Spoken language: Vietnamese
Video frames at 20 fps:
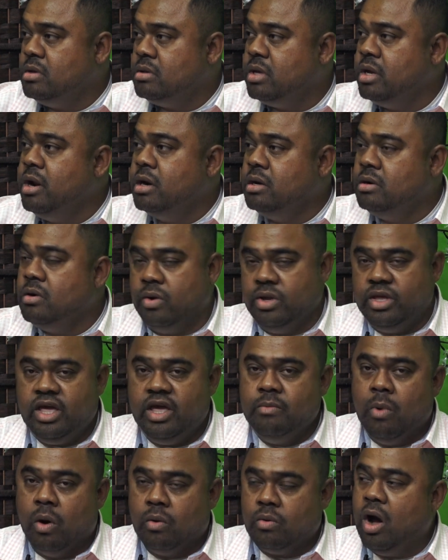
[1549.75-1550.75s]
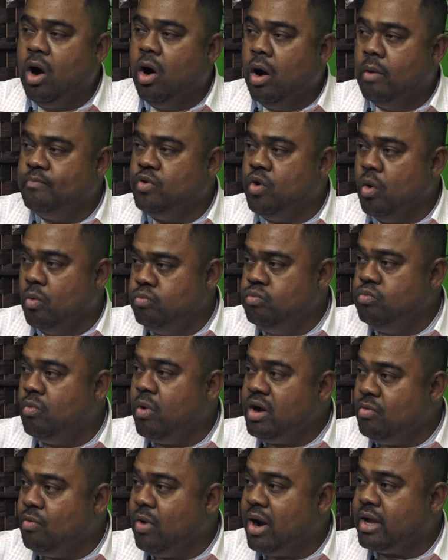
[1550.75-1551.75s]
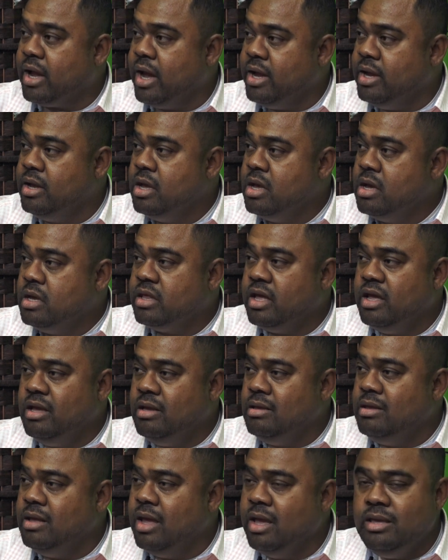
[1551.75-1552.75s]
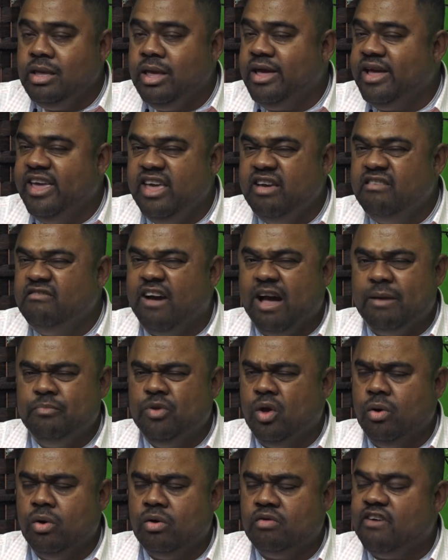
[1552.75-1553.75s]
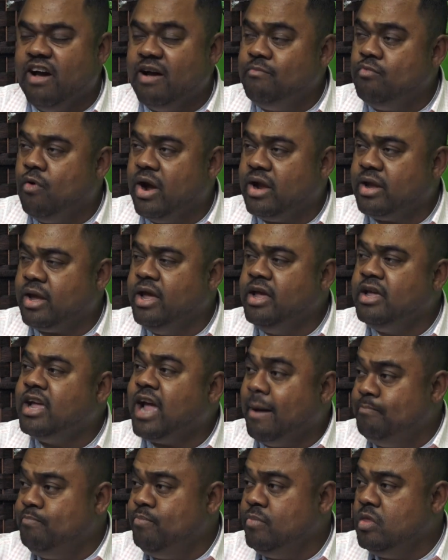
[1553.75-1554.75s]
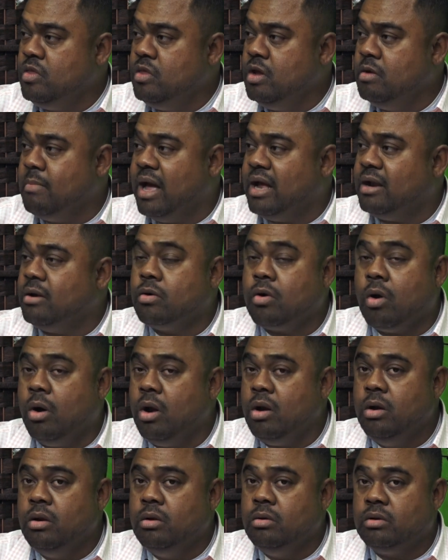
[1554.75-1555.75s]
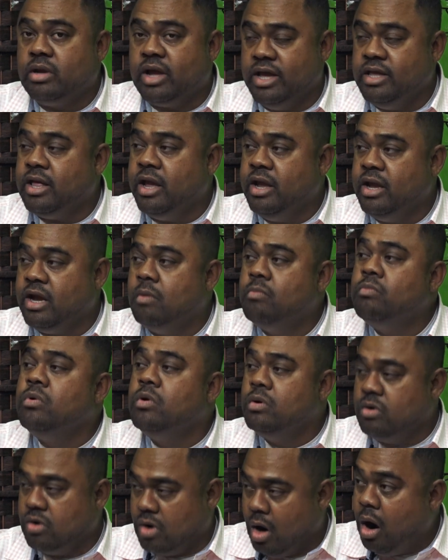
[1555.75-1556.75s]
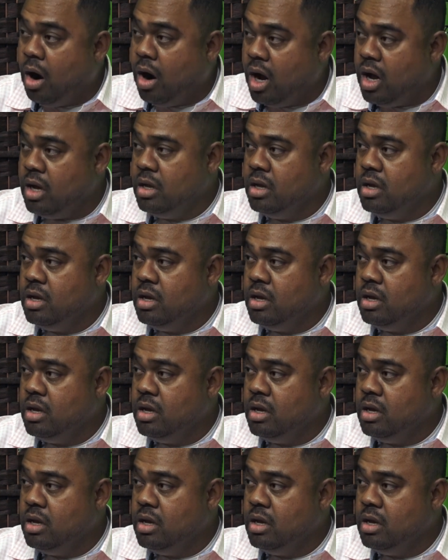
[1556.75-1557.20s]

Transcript: thì đừng nói chi một cái hộp chủng quốc Hoa Kỳ thì dĩ nhiên hiến pháp và luật pháp của Hoa Kỳ cấm nhưng mà nó có kỳ thị không? Có.